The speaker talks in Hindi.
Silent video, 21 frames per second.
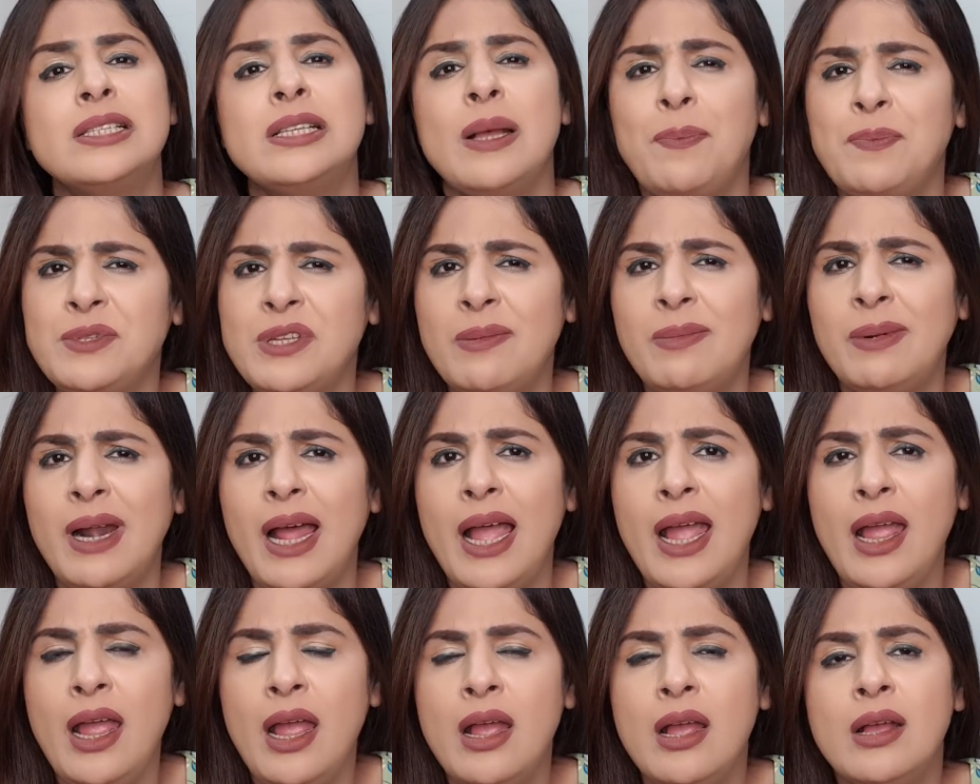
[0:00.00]
सबसे बड़ा
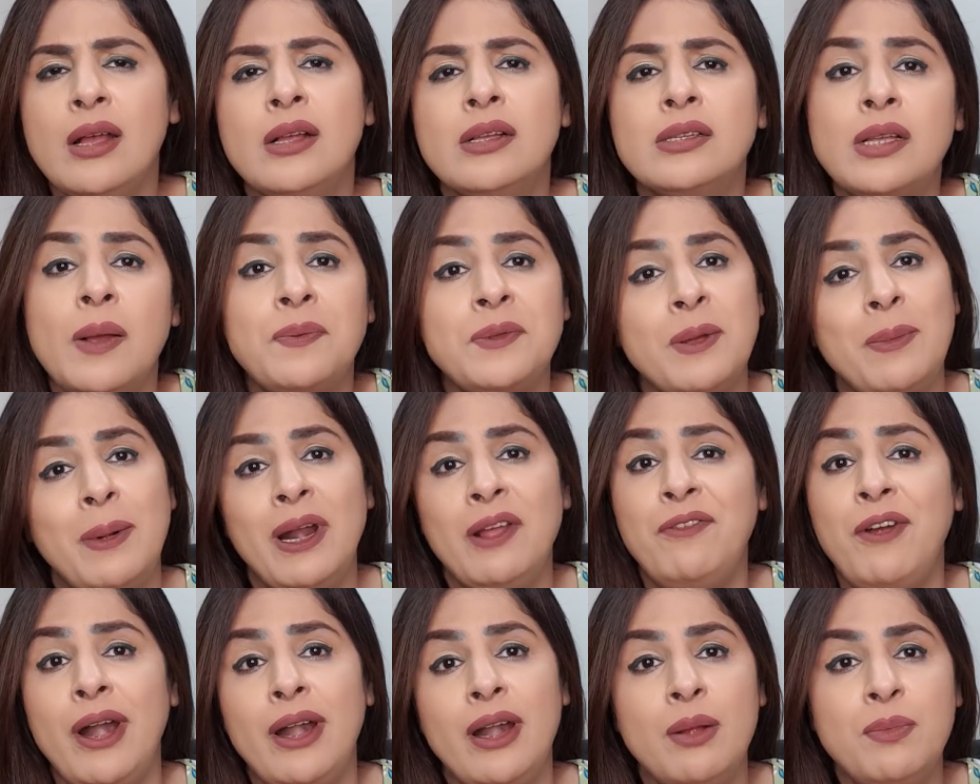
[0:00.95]
है सबसे
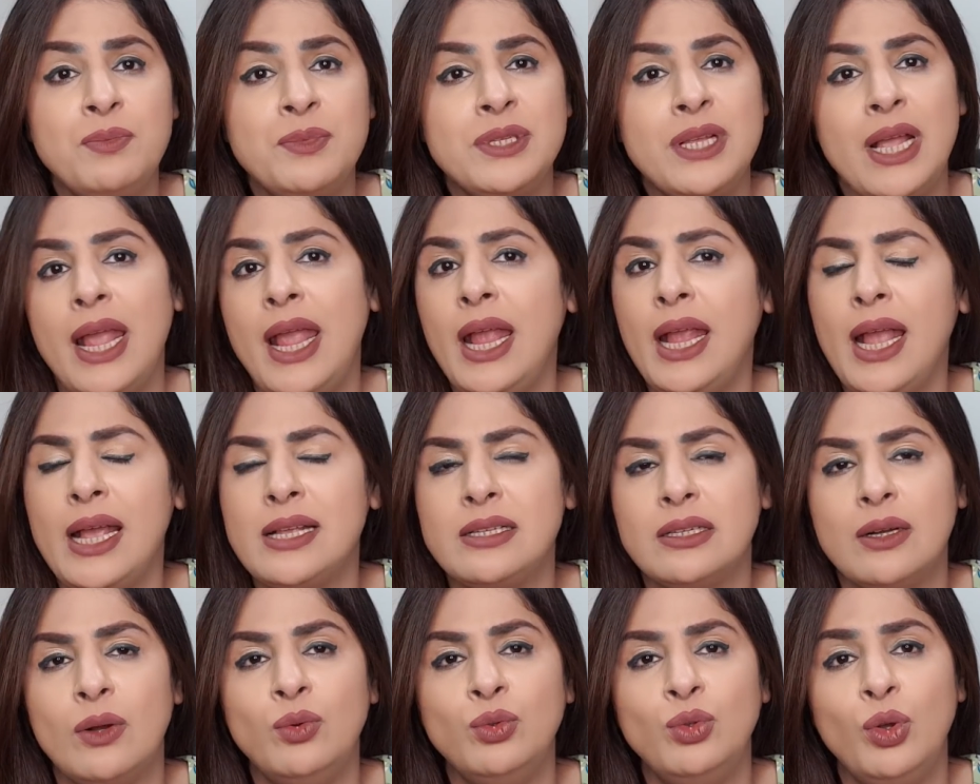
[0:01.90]
बड़े फैंडम से एक
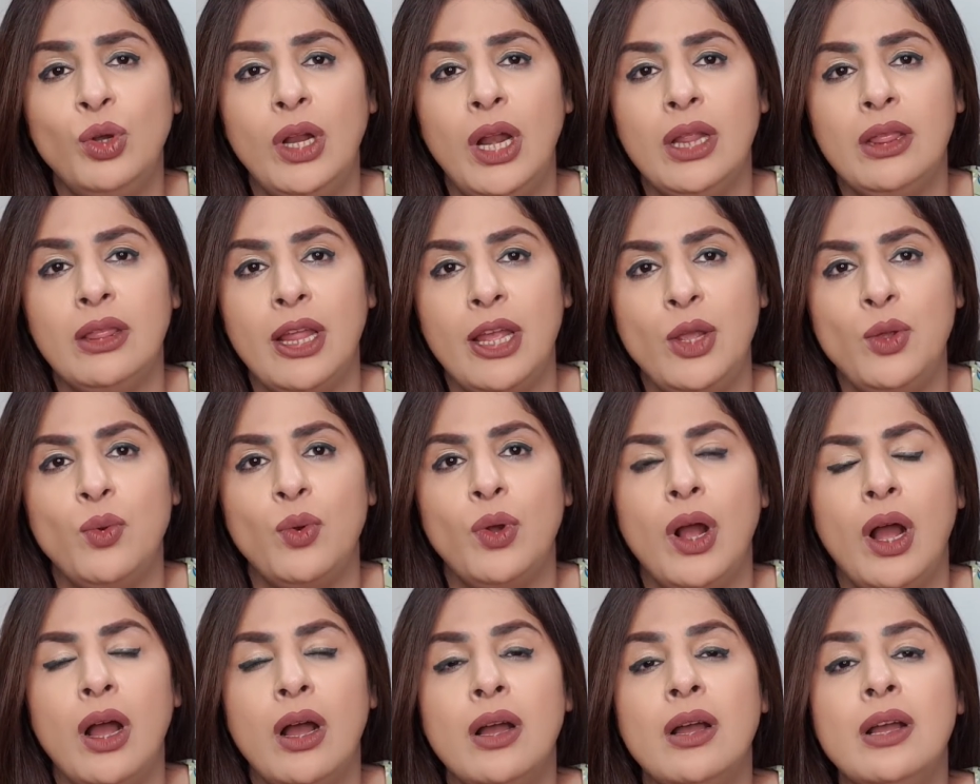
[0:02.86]
ऐसा कहूँ तो गलत नहीं
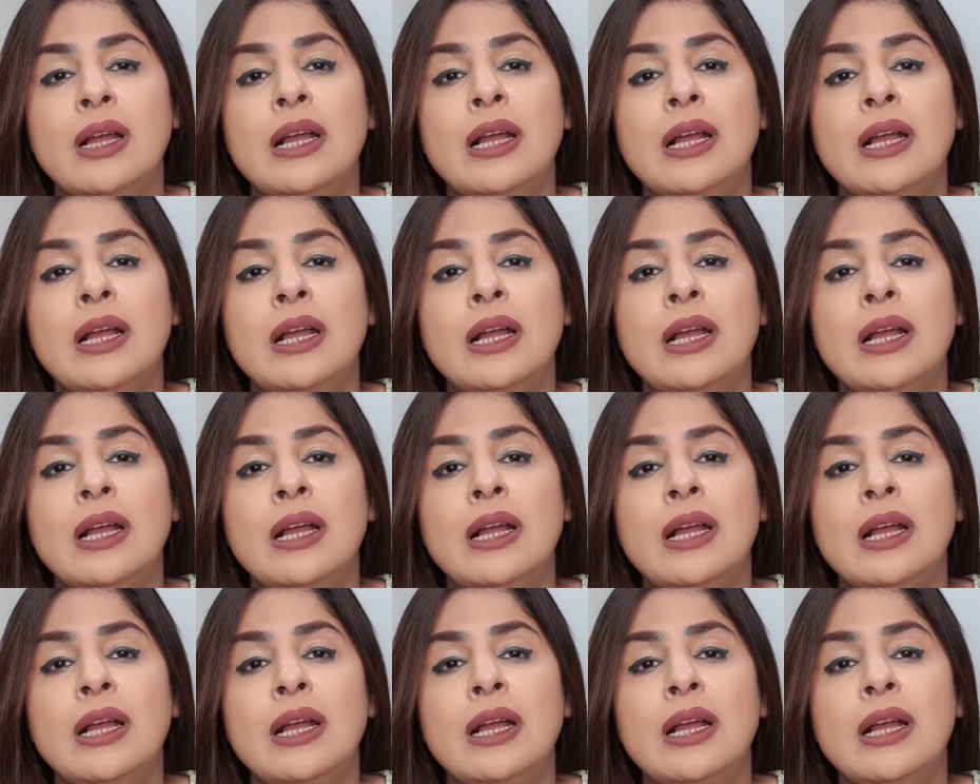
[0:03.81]
होगा